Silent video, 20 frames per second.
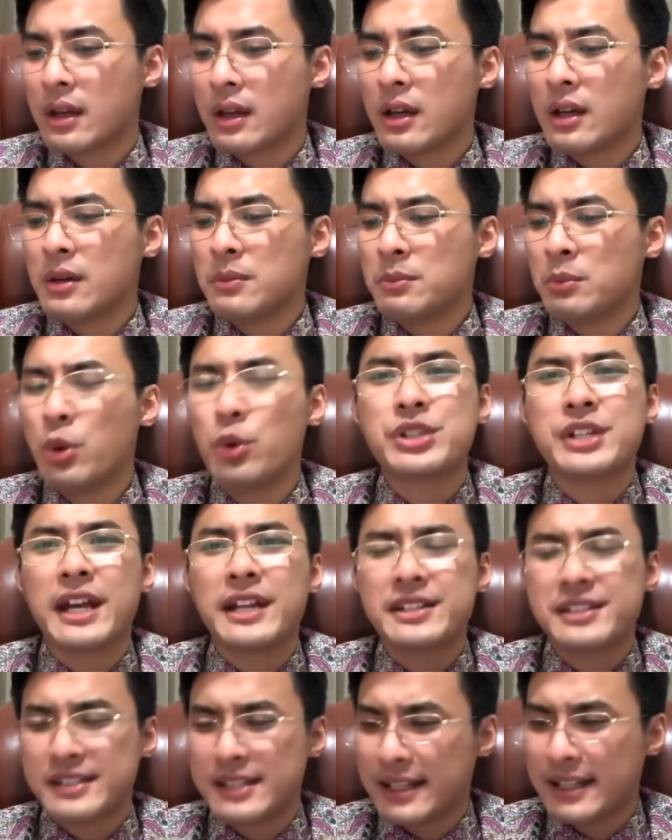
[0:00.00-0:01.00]
目前
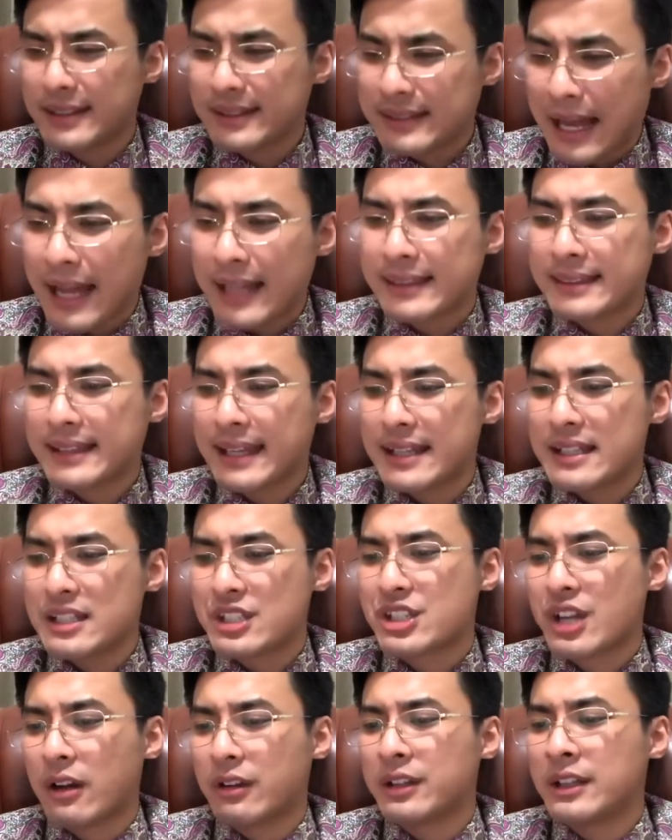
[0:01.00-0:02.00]
新达电
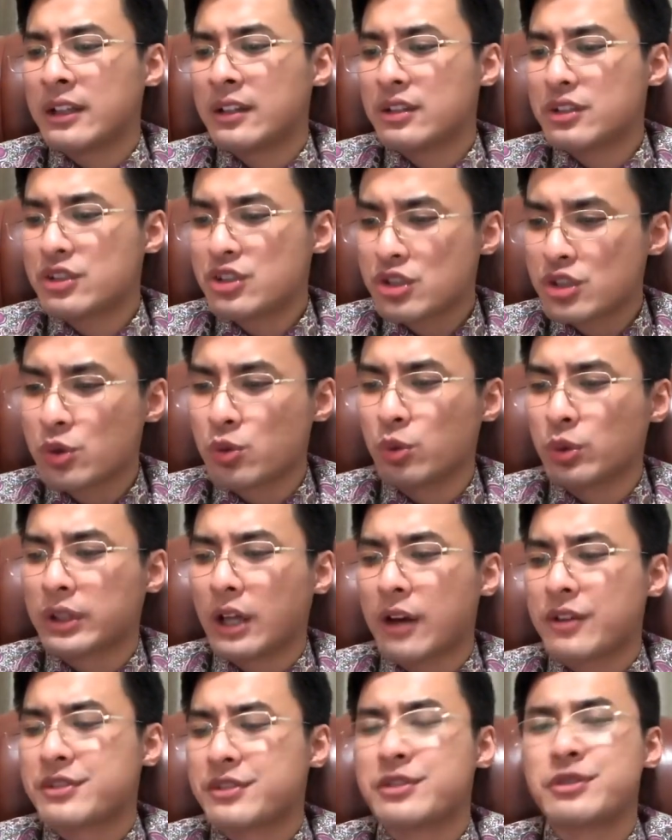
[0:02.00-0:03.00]
厂因事故
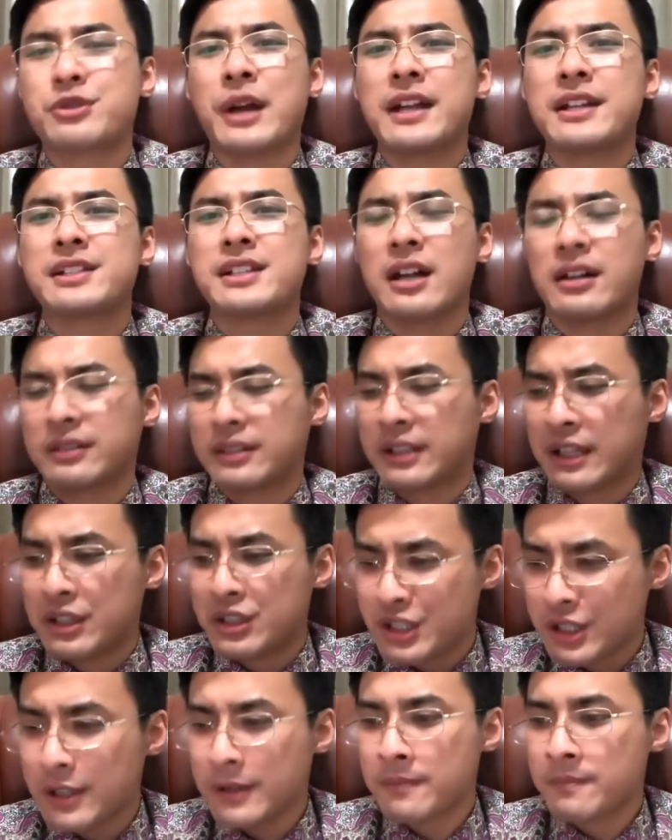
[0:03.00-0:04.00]
导致全厂停
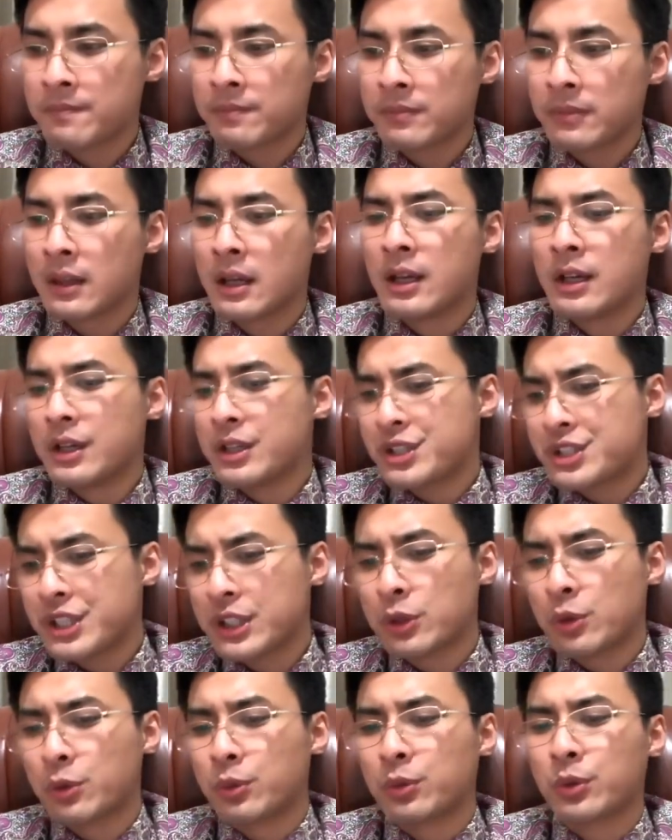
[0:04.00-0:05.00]
机。系
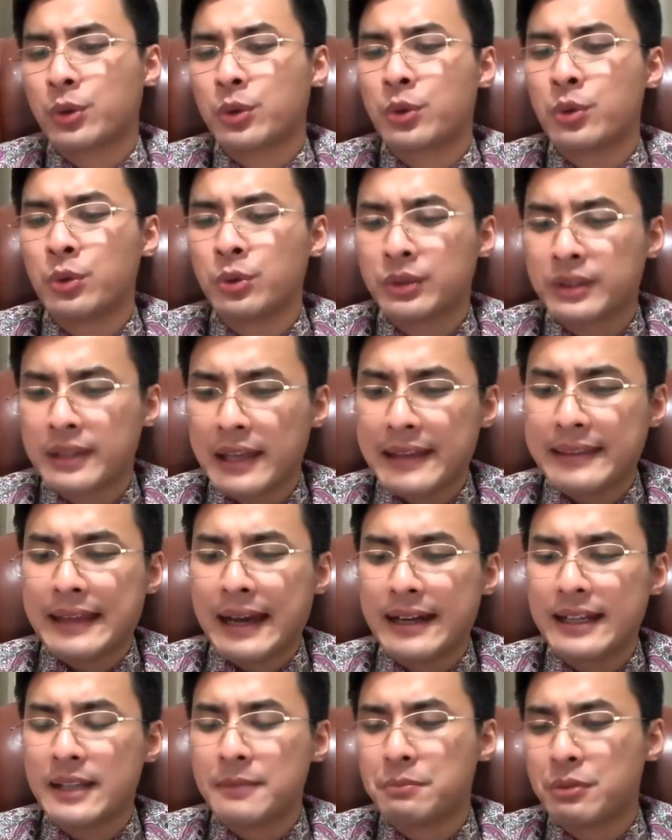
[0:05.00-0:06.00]
统供电
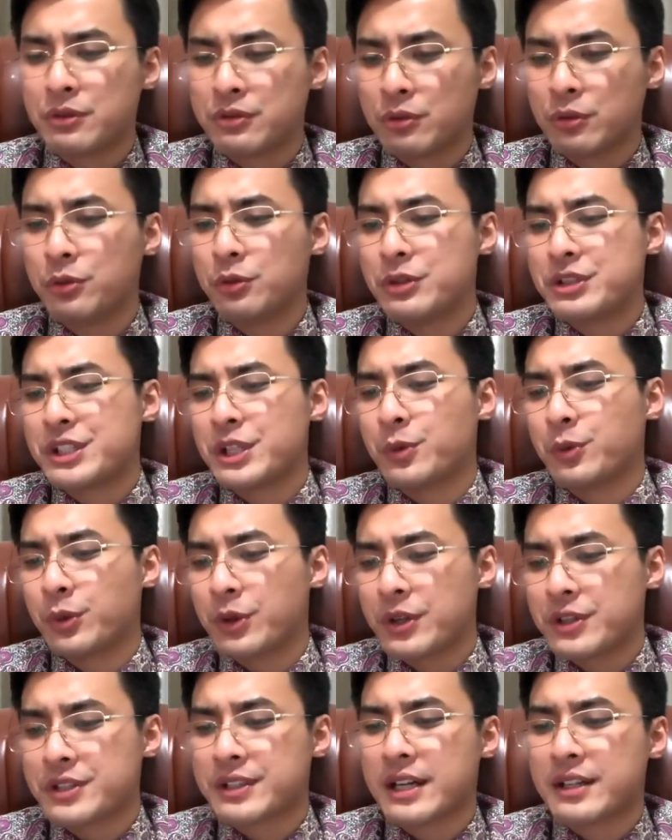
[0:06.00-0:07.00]
能力不足，预计五月
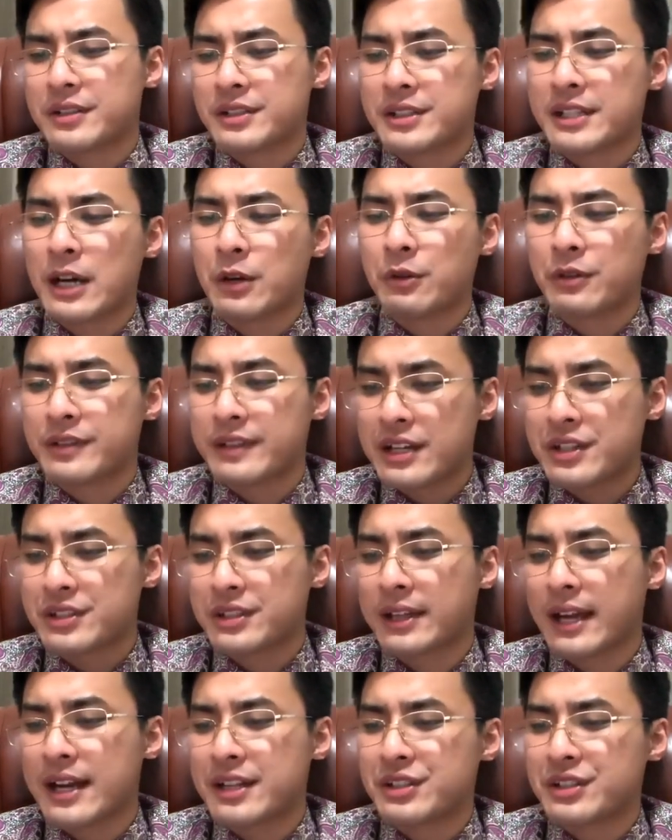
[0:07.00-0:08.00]
十三日下午三时
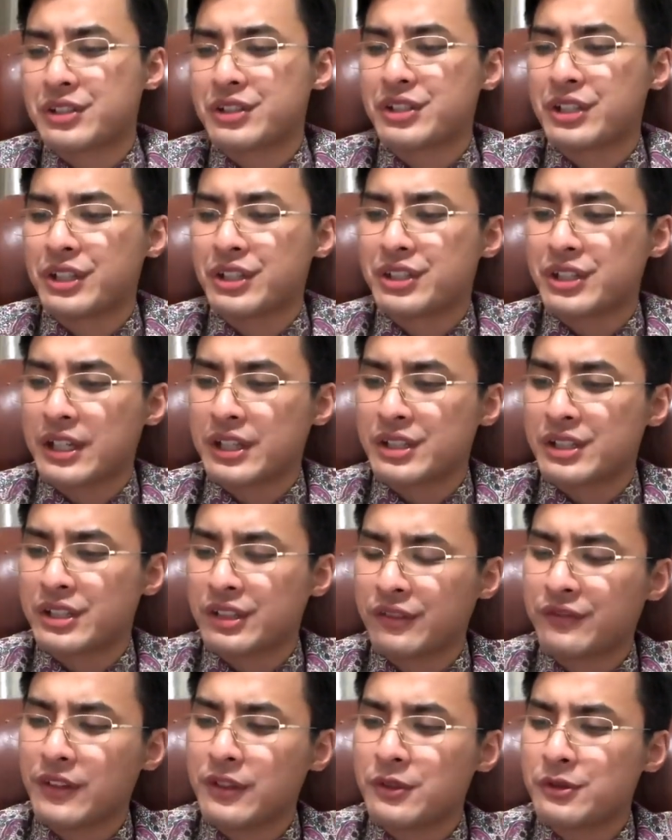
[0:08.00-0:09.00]
开始执行紧急
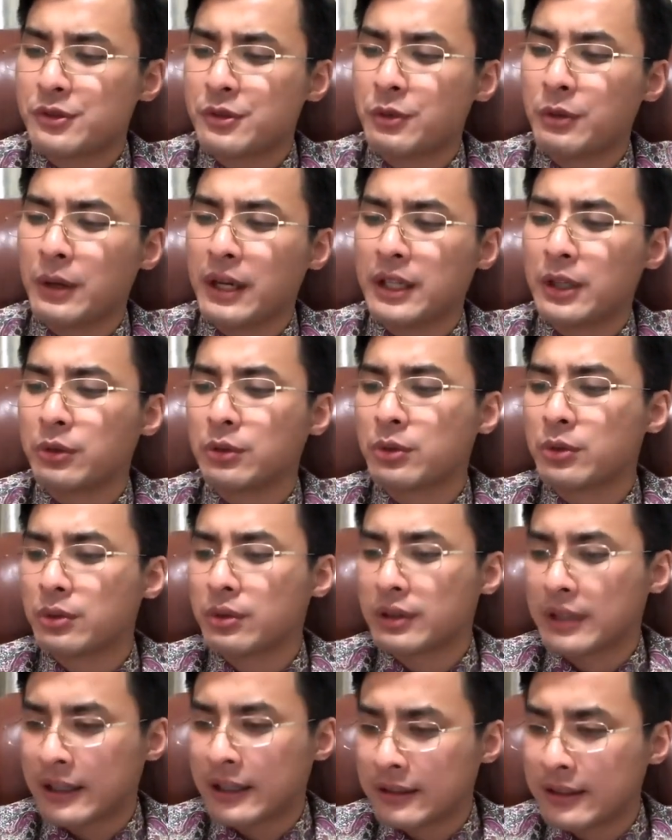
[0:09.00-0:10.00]
分区轮流
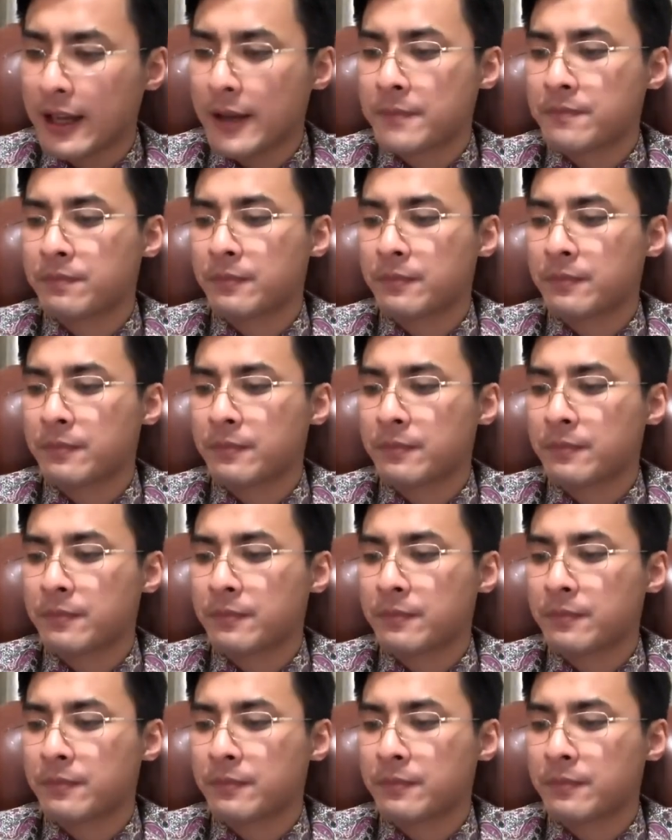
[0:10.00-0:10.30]
停电。